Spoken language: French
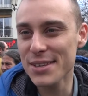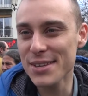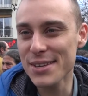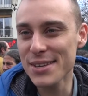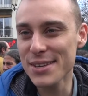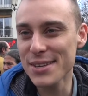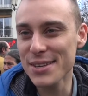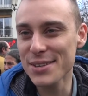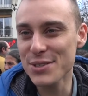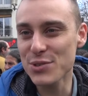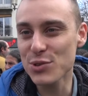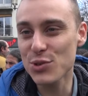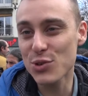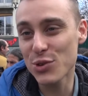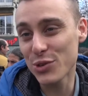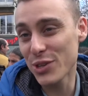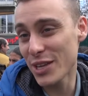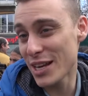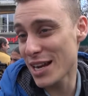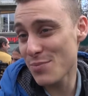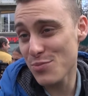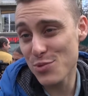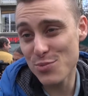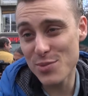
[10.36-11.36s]
et donc on est
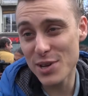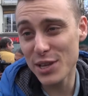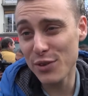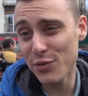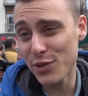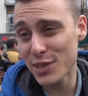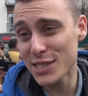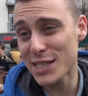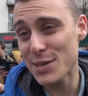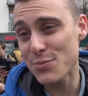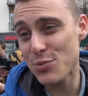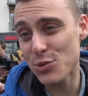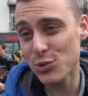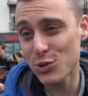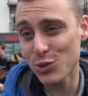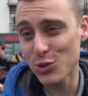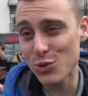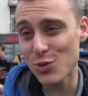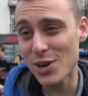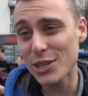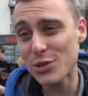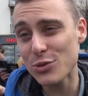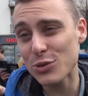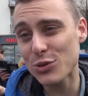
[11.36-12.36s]
là pour manifester pour nos
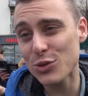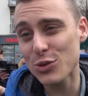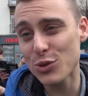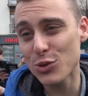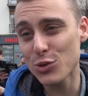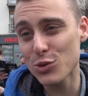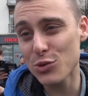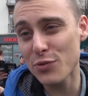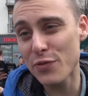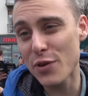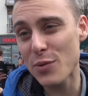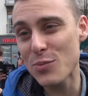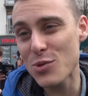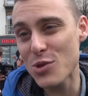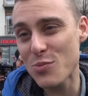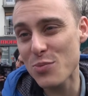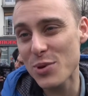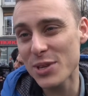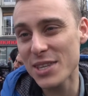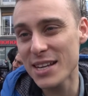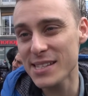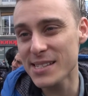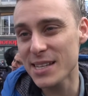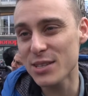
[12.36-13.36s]
droits contre toute forme de
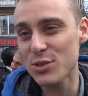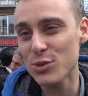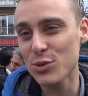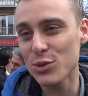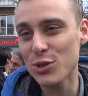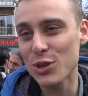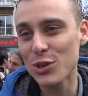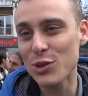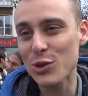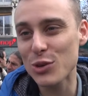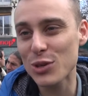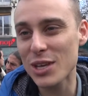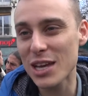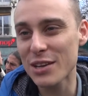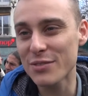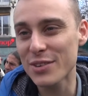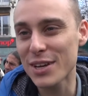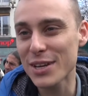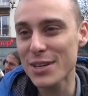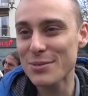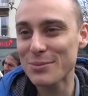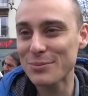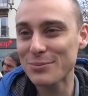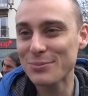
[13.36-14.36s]
pénalisation de notre
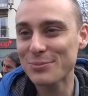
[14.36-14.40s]
travail.